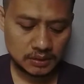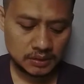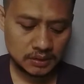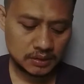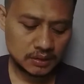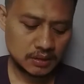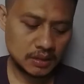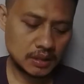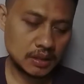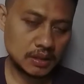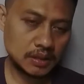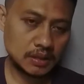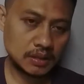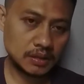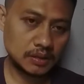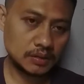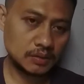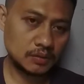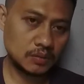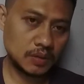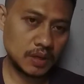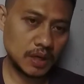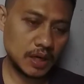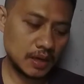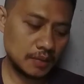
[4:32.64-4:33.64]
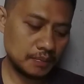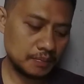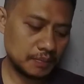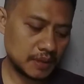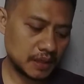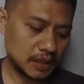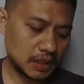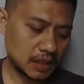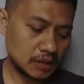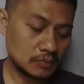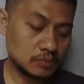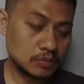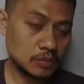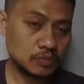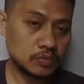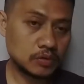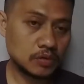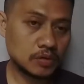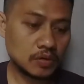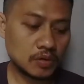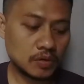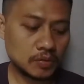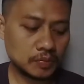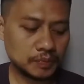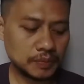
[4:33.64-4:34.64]
yang kedua pakai
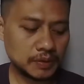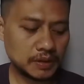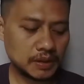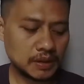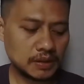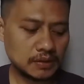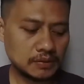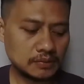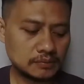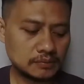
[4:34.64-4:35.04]
bubuk kopi ya